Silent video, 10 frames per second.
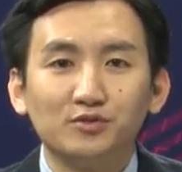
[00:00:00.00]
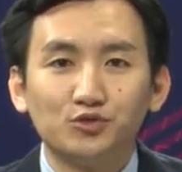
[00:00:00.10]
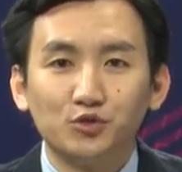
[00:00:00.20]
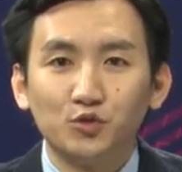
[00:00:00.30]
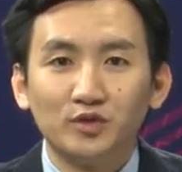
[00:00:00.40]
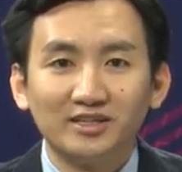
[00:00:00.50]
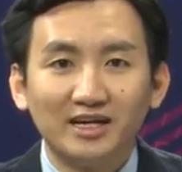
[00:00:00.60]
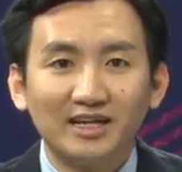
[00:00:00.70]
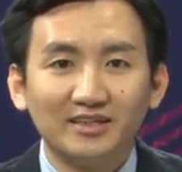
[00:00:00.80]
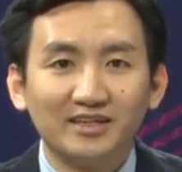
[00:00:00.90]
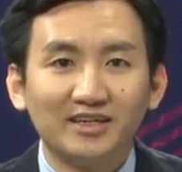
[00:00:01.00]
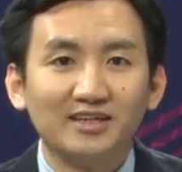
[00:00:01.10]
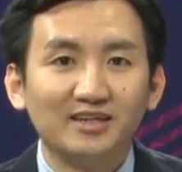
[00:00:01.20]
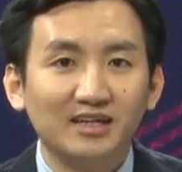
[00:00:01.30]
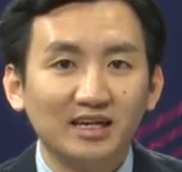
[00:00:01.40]
中国的航天
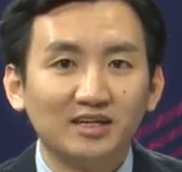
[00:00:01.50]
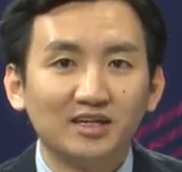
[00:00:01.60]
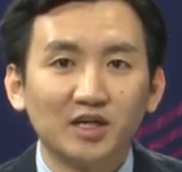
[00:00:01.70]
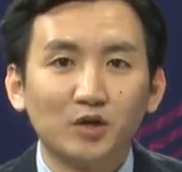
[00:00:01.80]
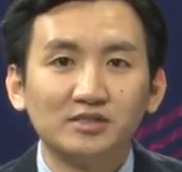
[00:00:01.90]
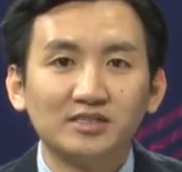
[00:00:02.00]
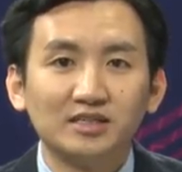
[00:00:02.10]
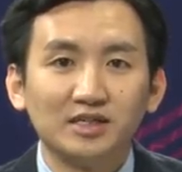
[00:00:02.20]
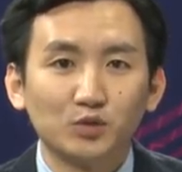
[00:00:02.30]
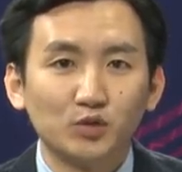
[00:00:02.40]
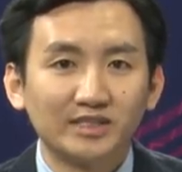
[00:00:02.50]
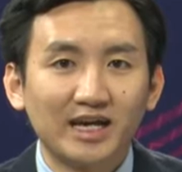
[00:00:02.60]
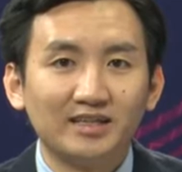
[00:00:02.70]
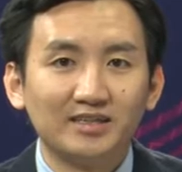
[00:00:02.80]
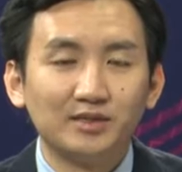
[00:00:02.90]
联合邀请了国家
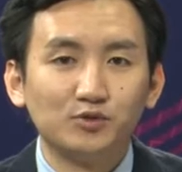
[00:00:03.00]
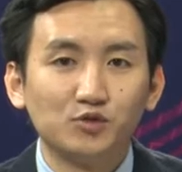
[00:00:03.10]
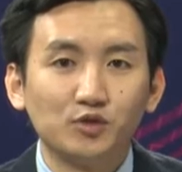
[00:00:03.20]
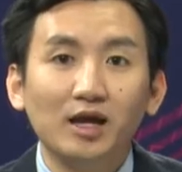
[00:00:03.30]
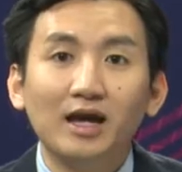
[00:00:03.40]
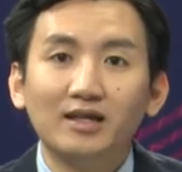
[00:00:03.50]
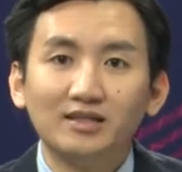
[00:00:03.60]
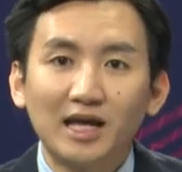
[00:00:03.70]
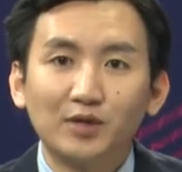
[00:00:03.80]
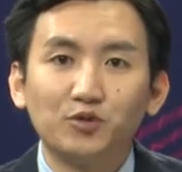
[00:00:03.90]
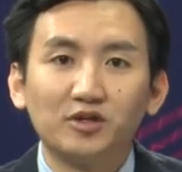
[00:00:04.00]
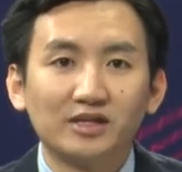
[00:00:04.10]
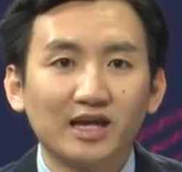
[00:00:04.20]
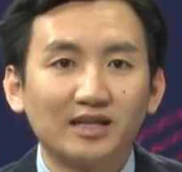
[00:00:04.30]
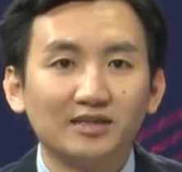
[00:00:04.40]
航天局探月
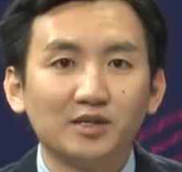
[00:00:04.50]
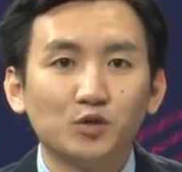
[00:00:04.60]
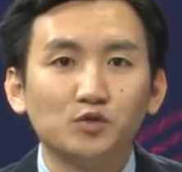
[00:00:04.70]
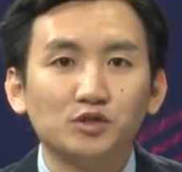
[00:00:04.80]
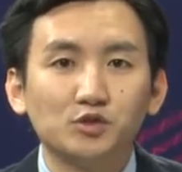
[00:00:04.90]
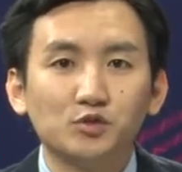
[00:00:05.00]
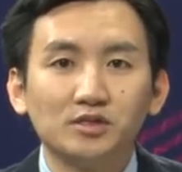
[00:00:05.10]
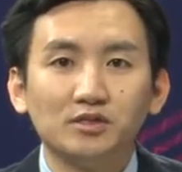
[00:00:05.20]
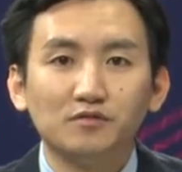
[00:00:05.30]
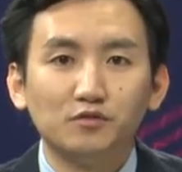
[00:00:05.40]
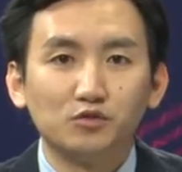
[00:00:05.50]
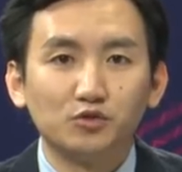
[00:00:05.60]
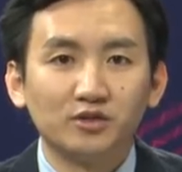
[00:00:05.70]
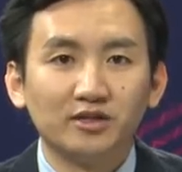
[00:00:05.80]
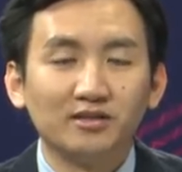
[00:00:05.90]
与航天工程中心副
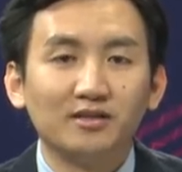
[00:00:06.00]
主任、